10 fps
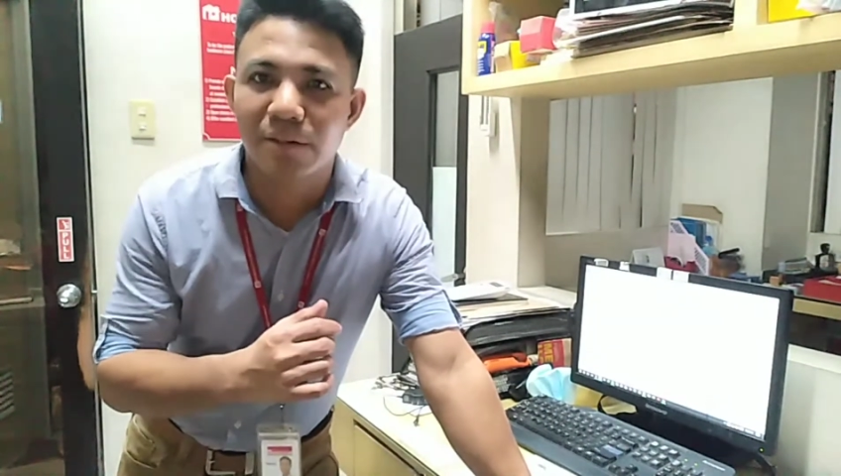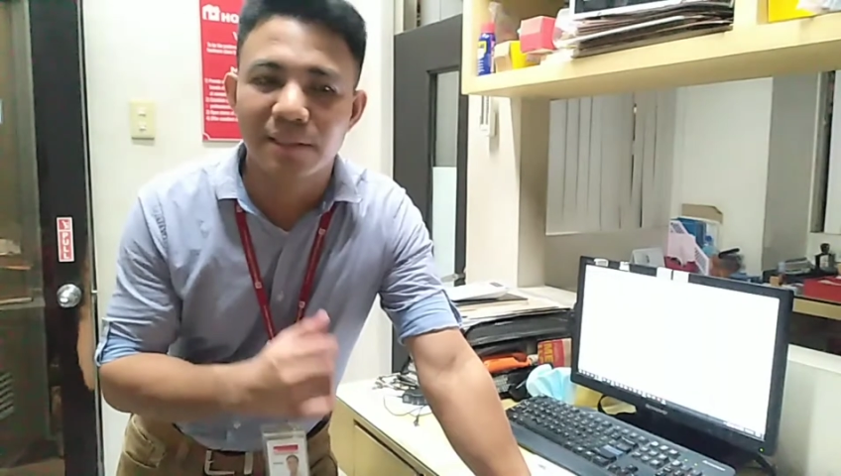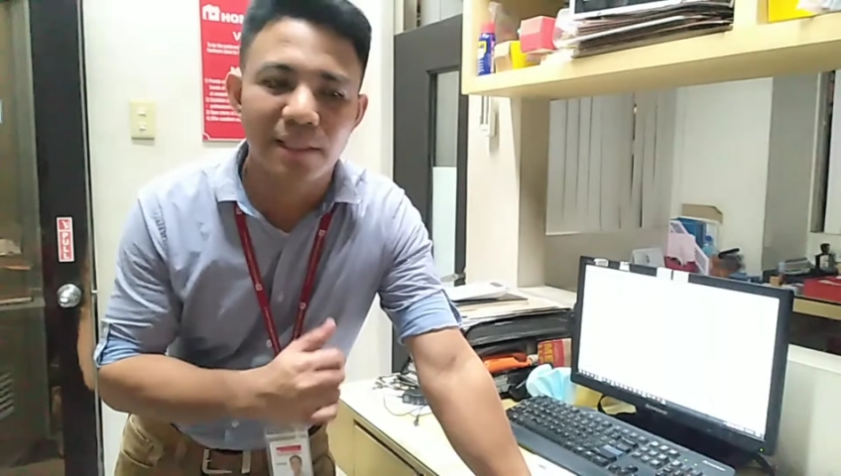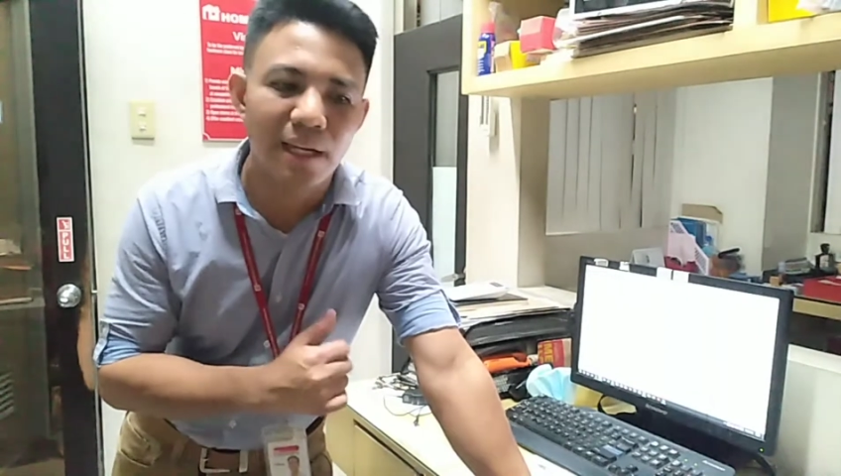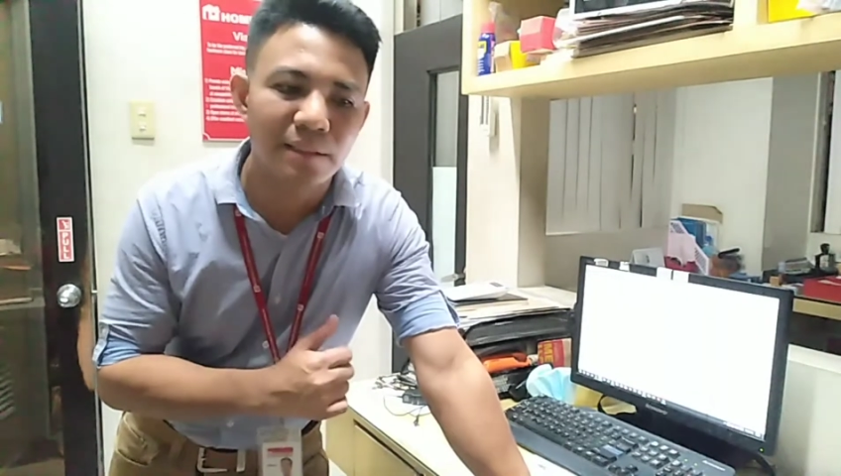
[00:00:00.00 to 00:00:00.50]
yun
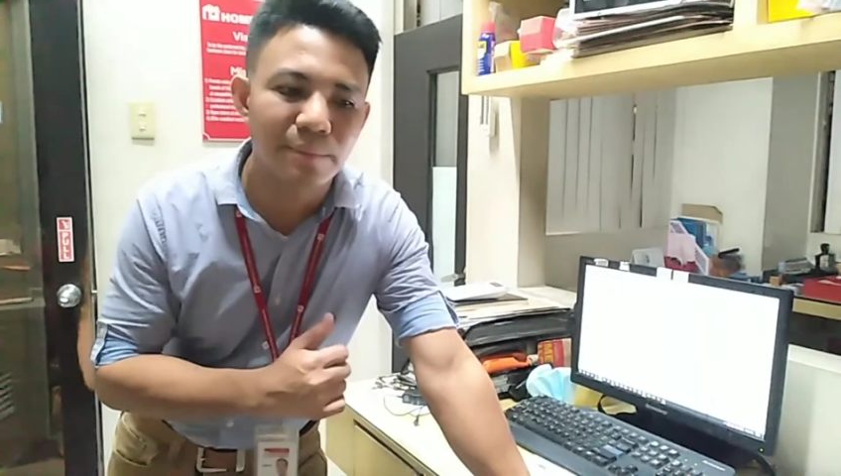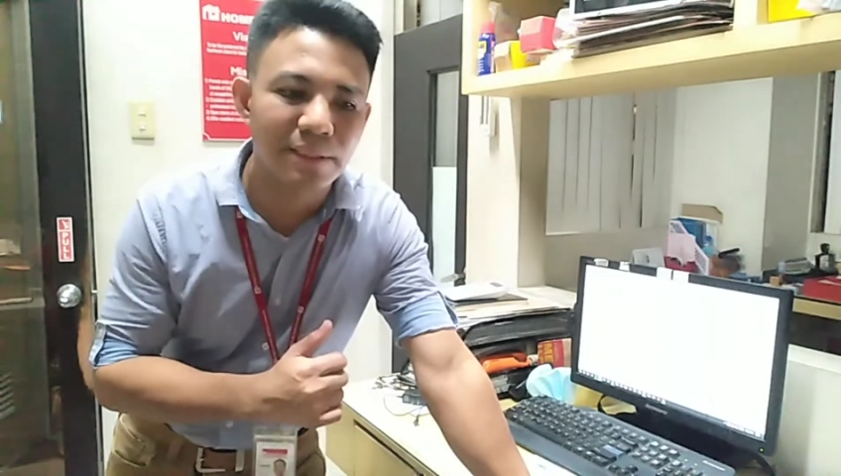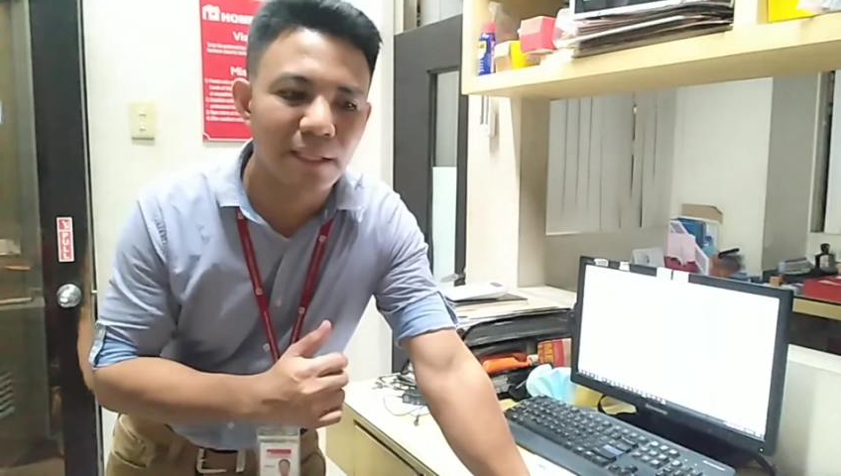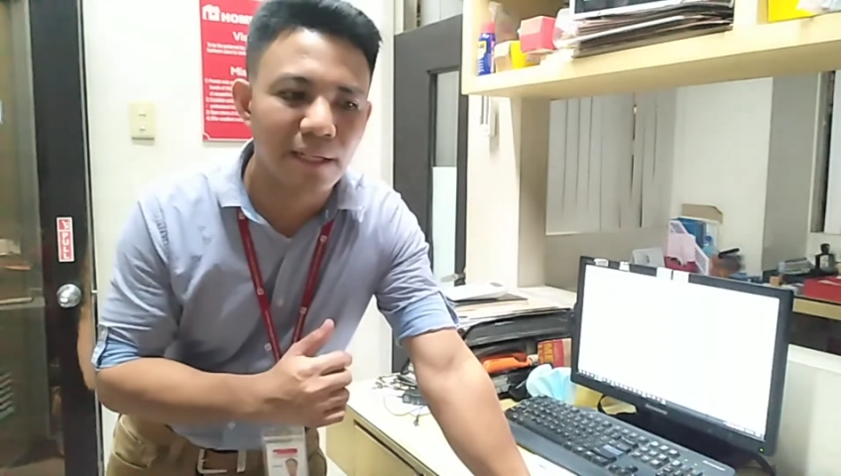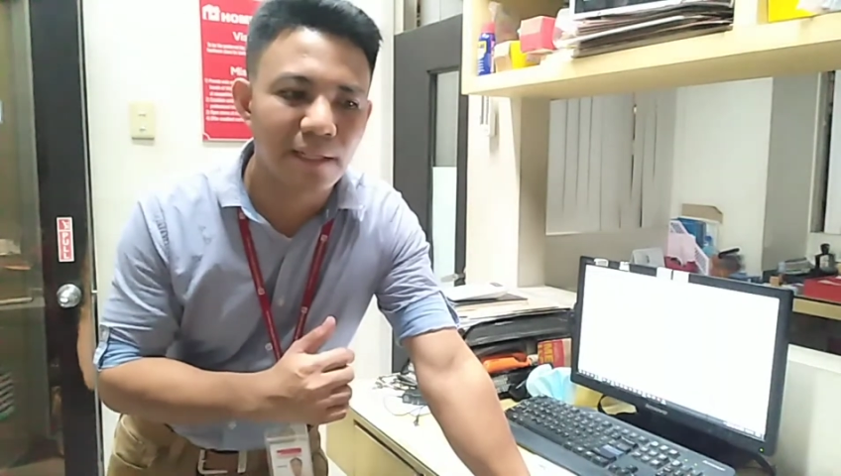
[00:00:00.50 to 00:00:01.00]
kasi guys,
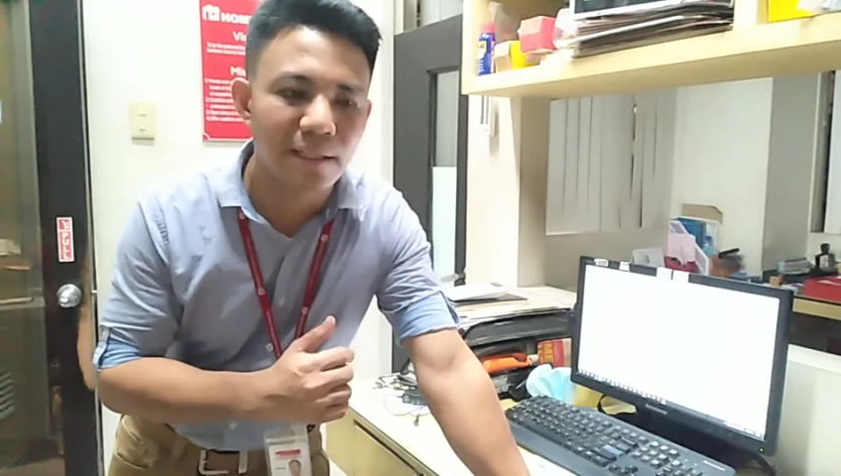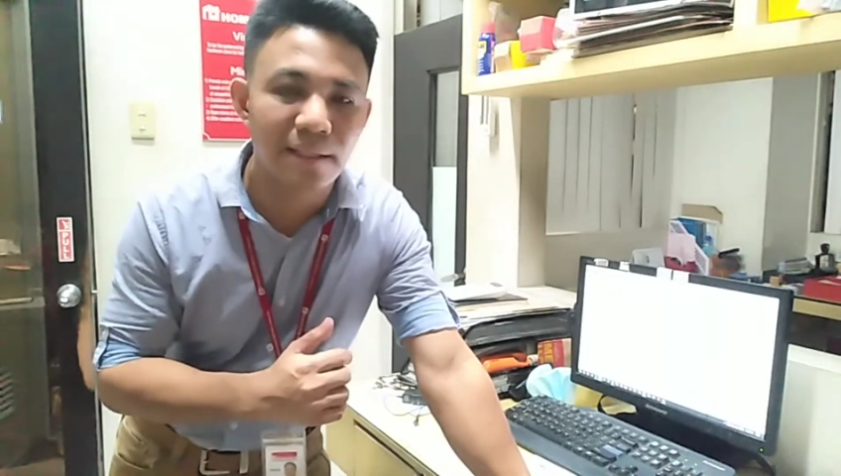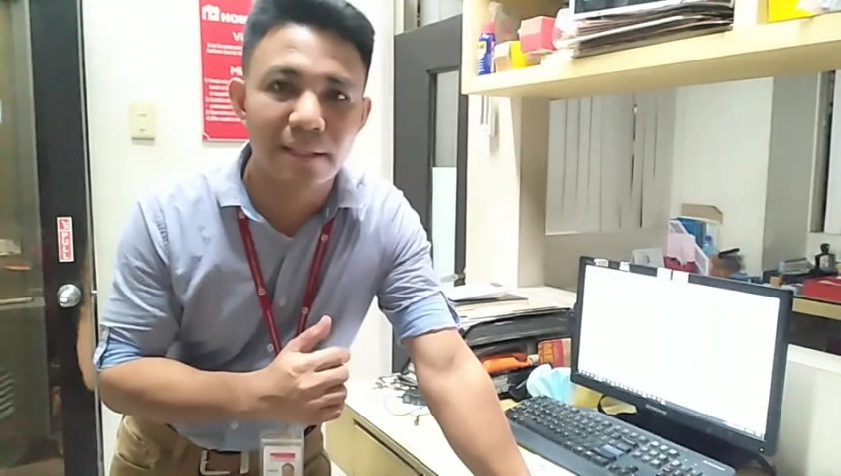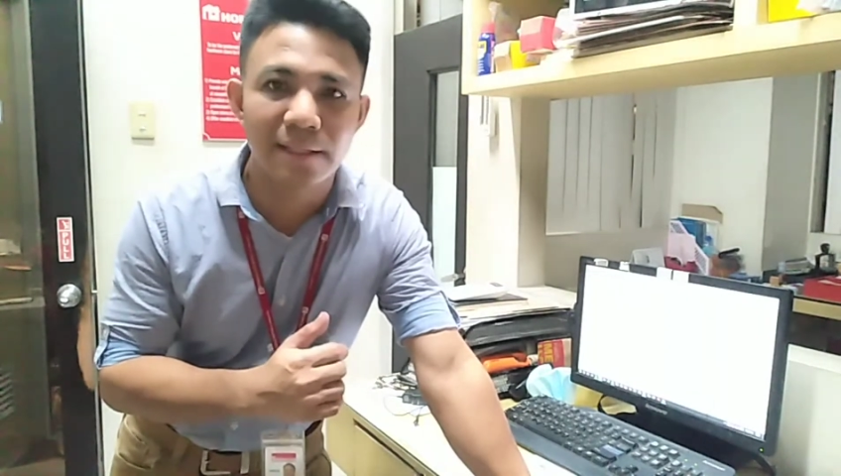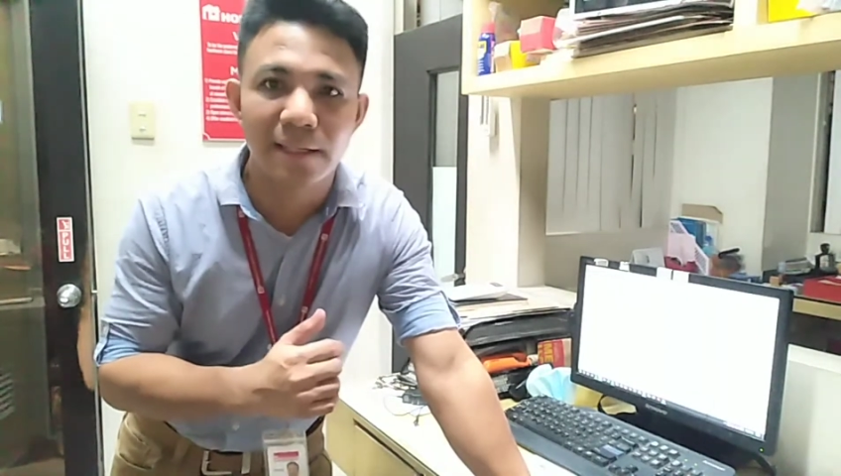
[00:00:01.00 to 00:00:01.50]
minsan
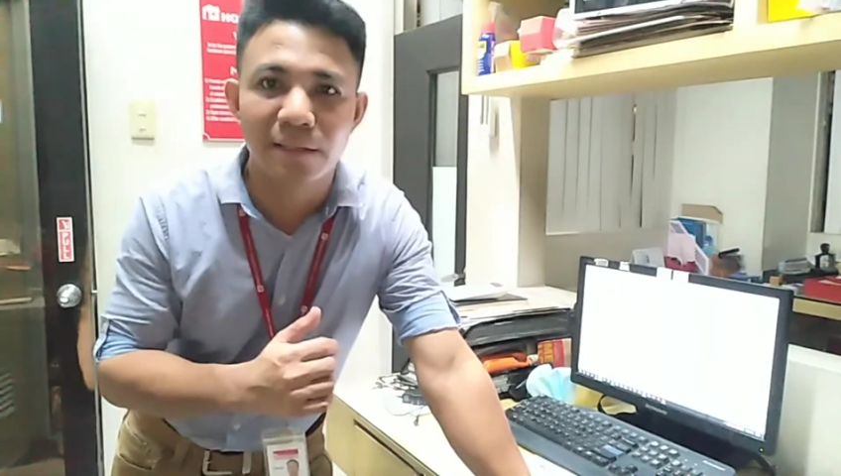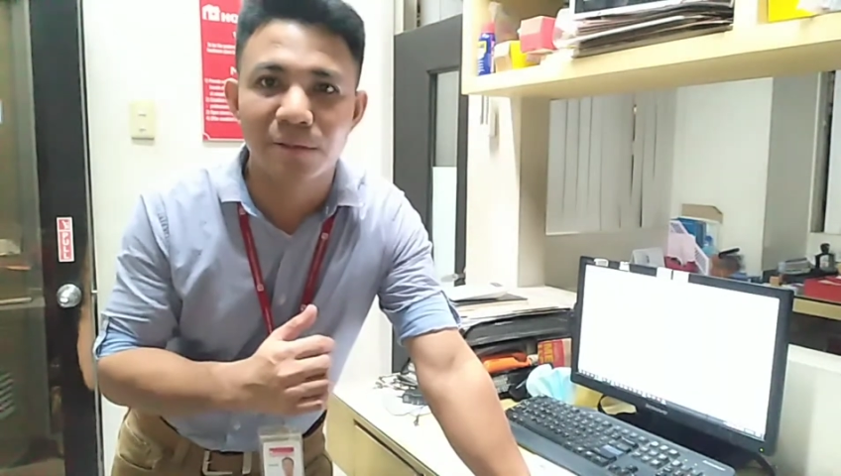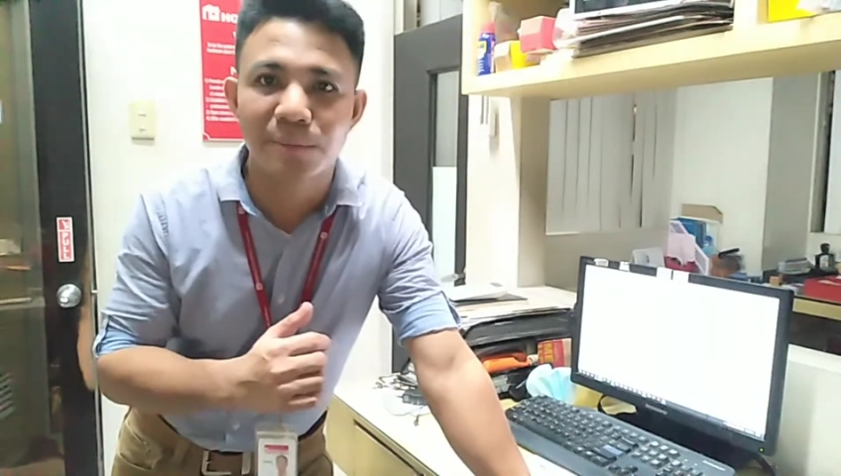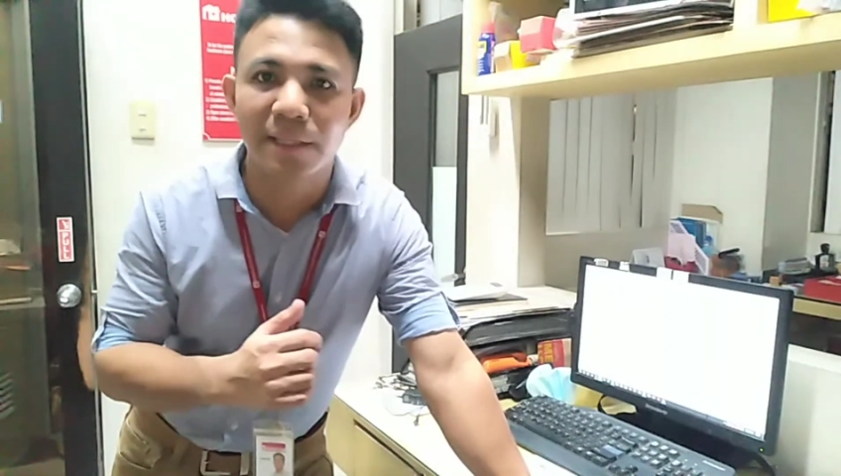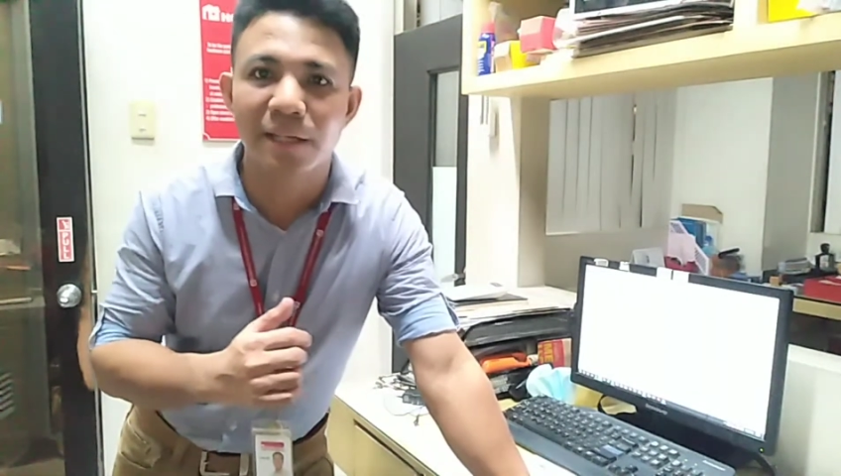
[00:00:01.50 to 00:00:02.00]
hindi ako
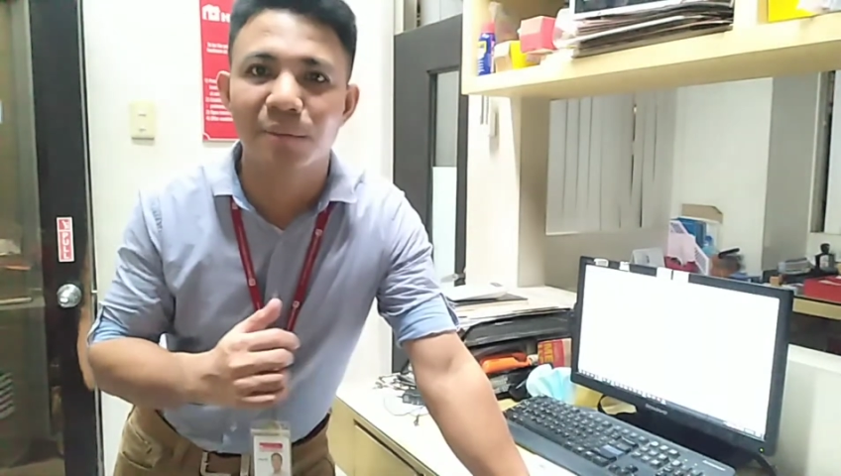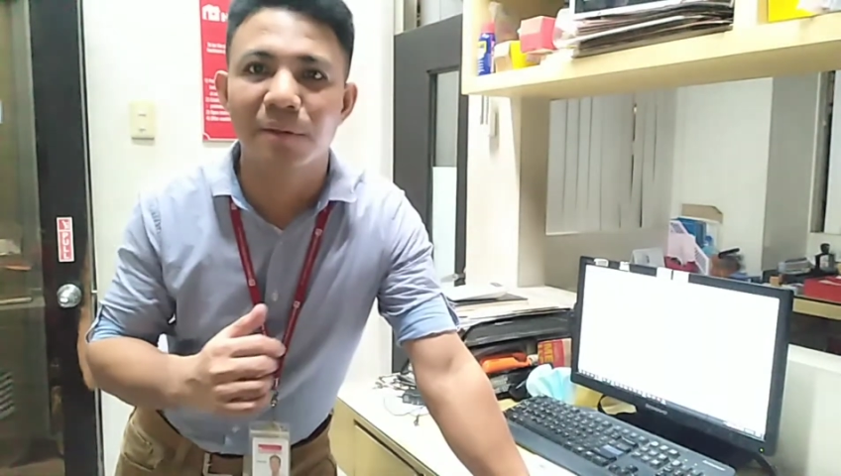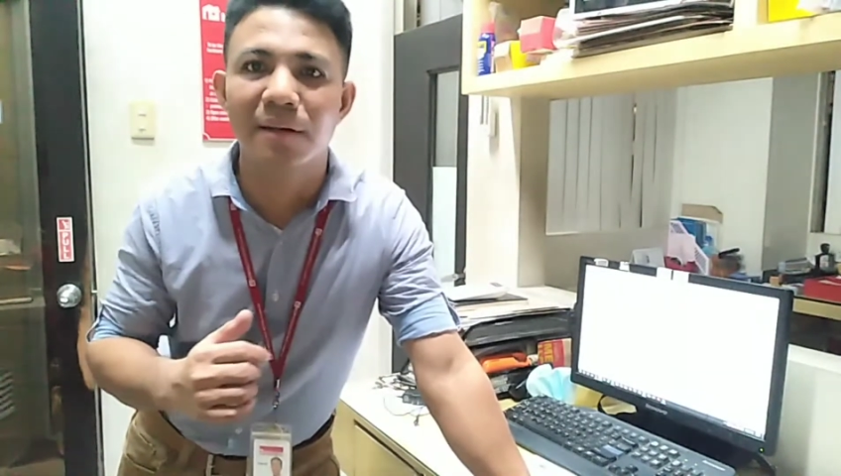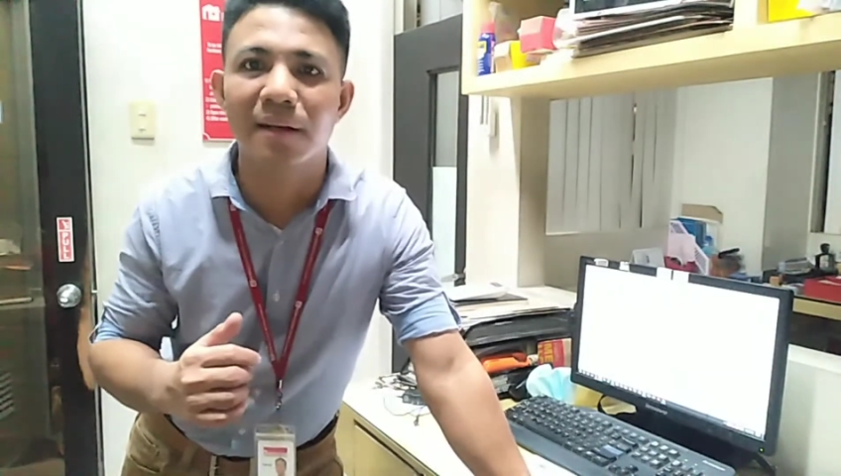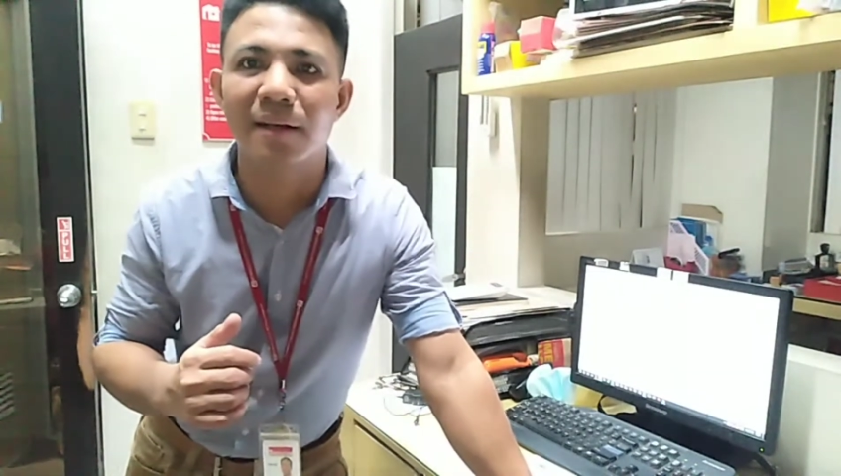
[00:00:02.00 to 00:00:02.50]
masyado
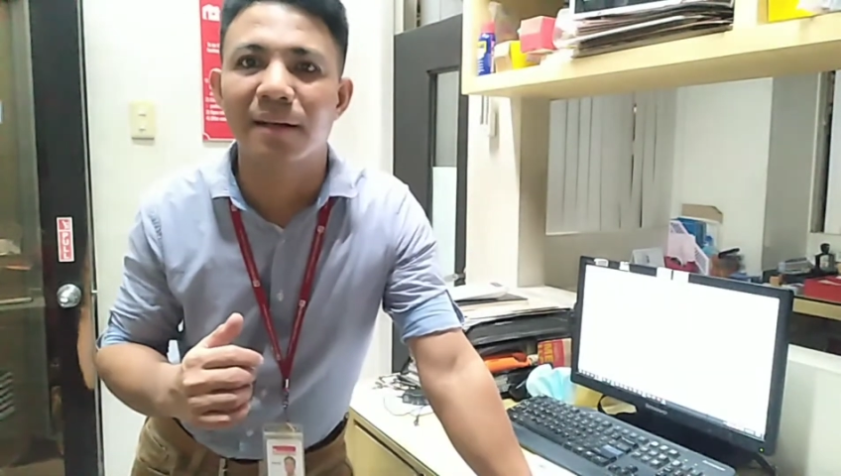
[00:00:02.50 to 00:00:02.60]
ma